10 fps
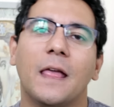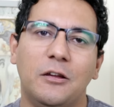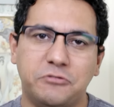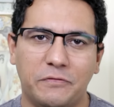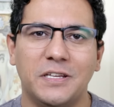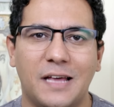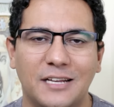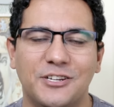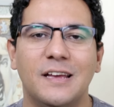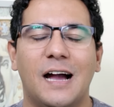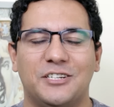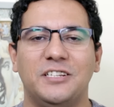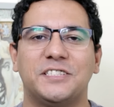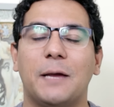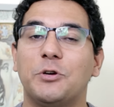Isso é verdade. A
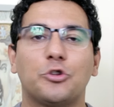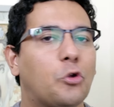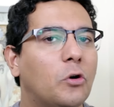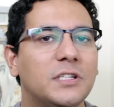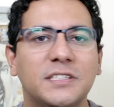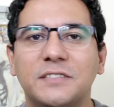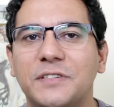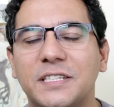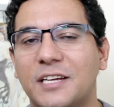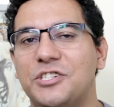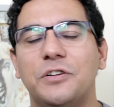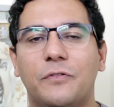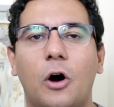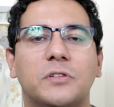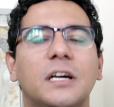gente sabe que todas as vezes que a gente
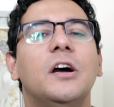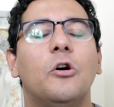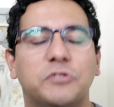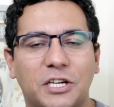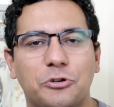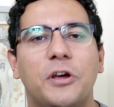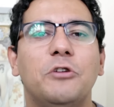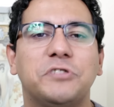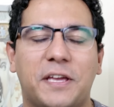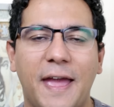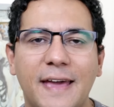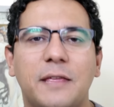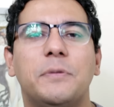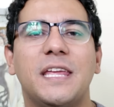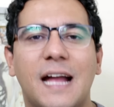volta, os cachorrinhos
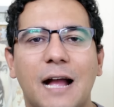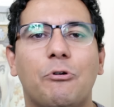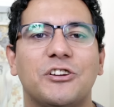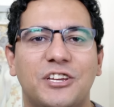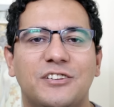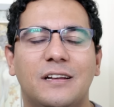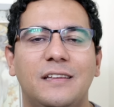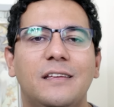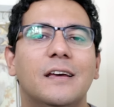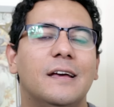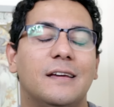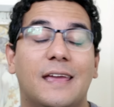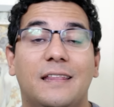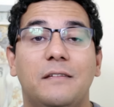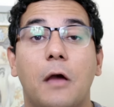querem brincar com a gente ali,
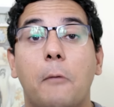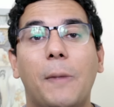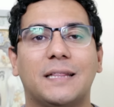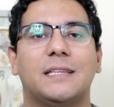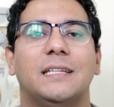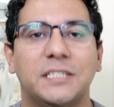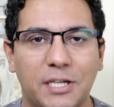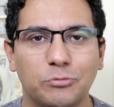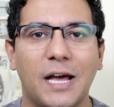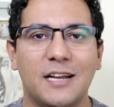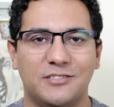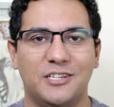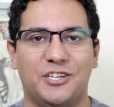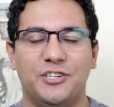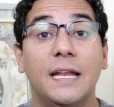querem matar a saudade da gente.